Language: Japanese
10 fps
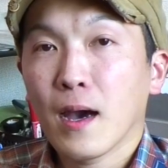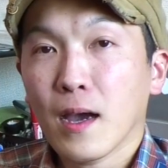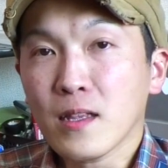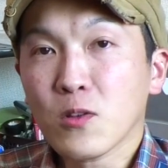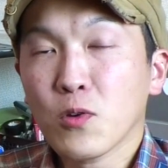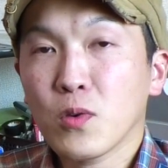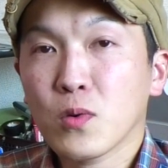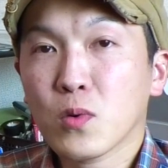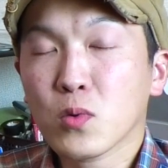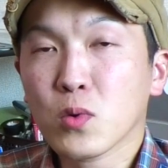はい、とい
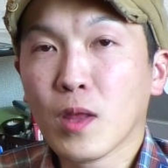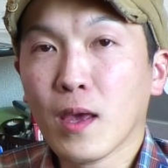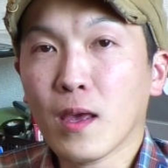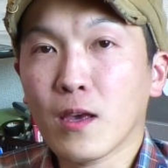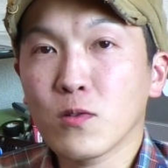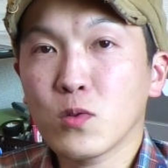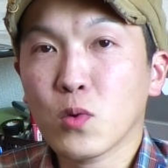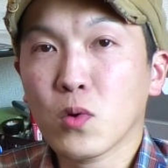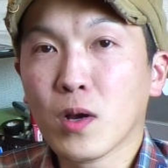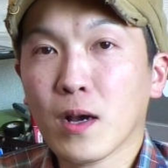うことで、運
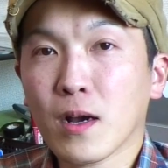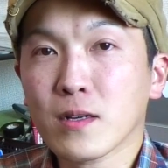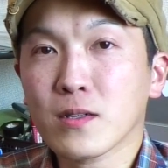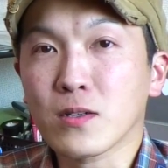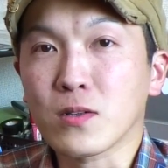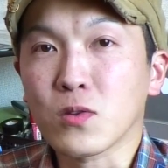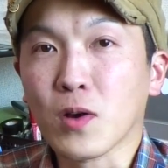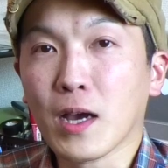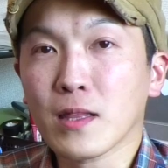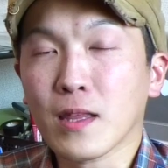動科学
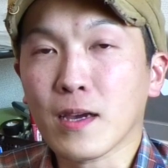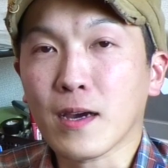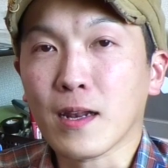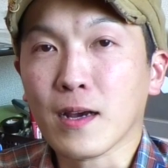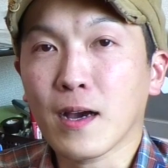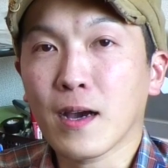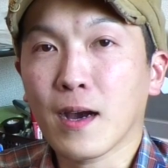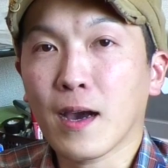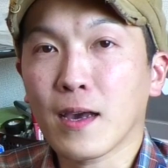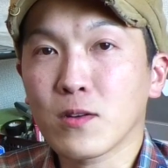の観点から考
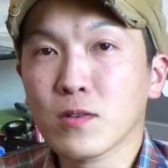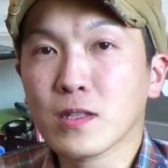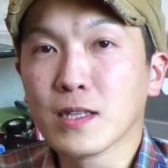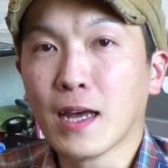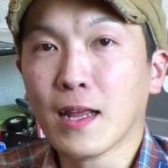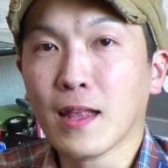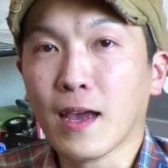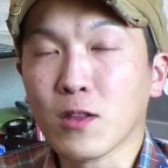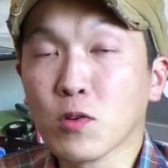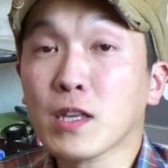える疲れ
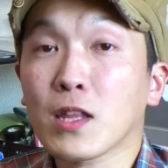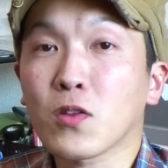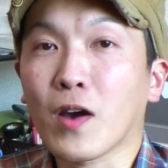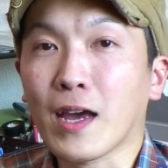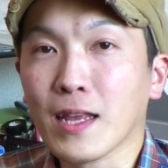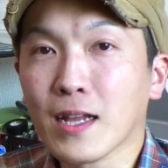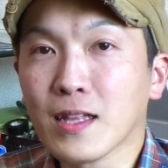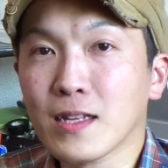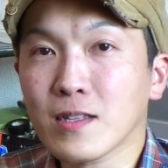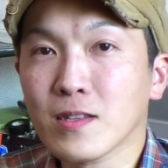ない登山のあり
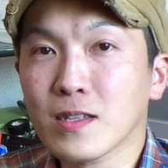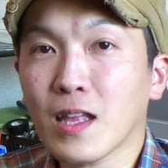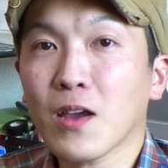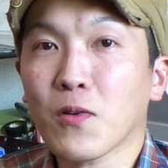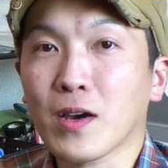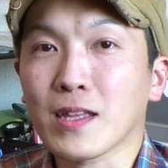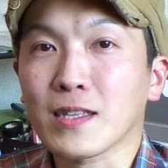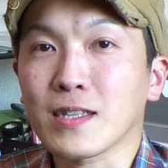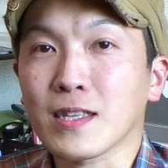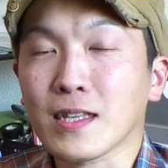方についてお
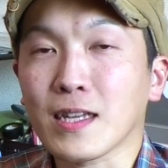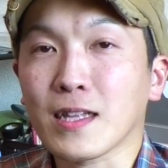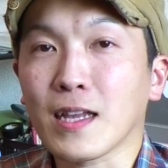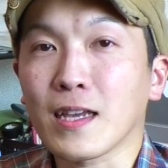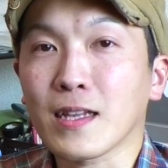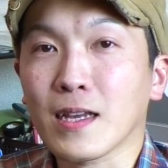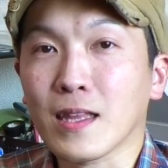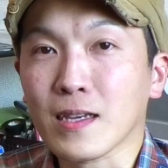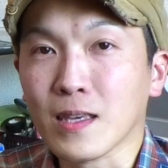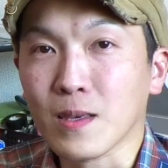話しさせていた
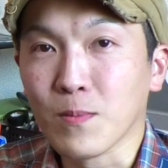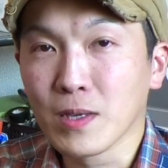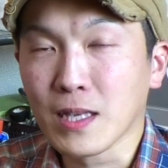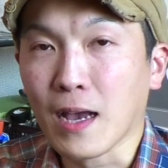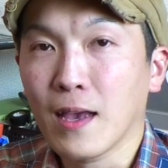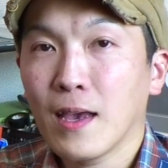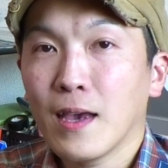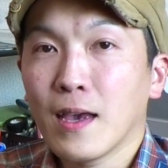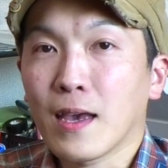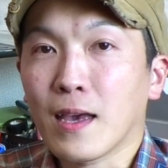だきました。
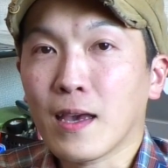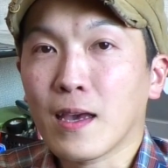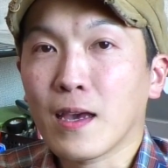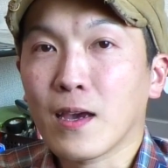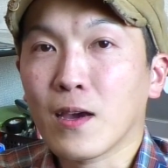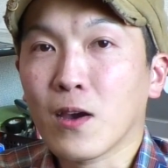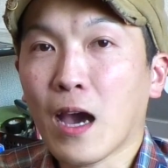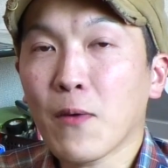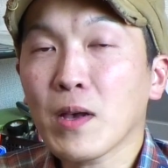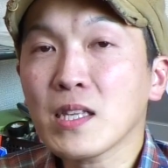
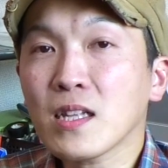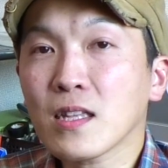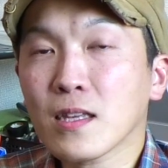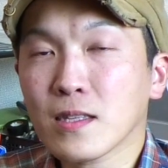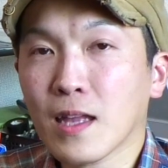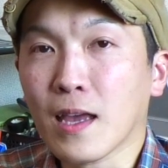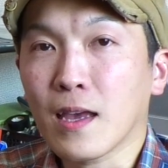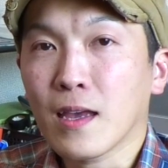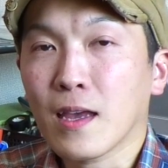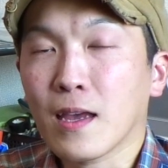合わせてです
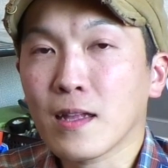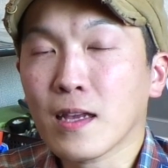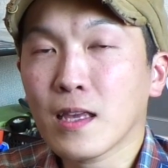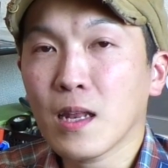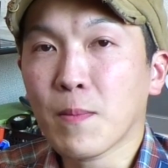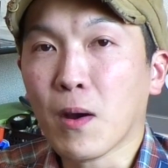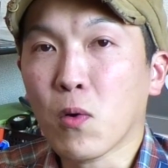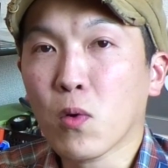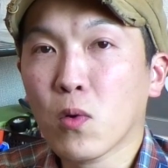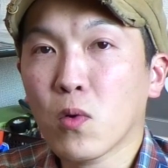ね、できれば
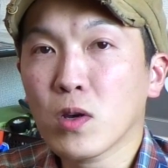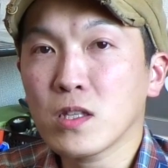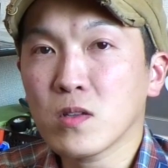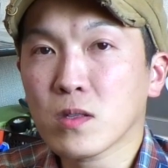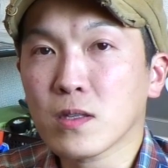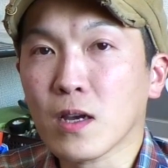歩行技術